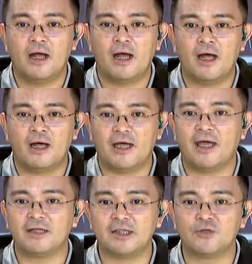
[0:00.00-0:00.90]
uh,
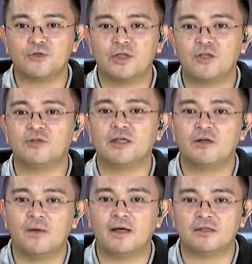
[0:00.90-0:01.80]
kaya siguro niya yun
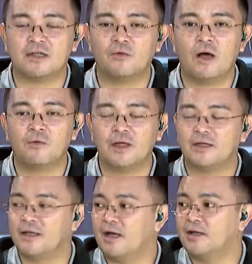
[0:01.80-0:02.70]
ginawa kasi
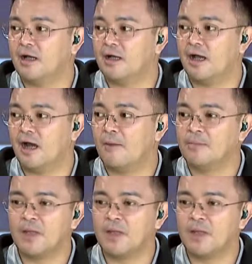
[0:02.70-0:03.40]
nawawalan na ng uh,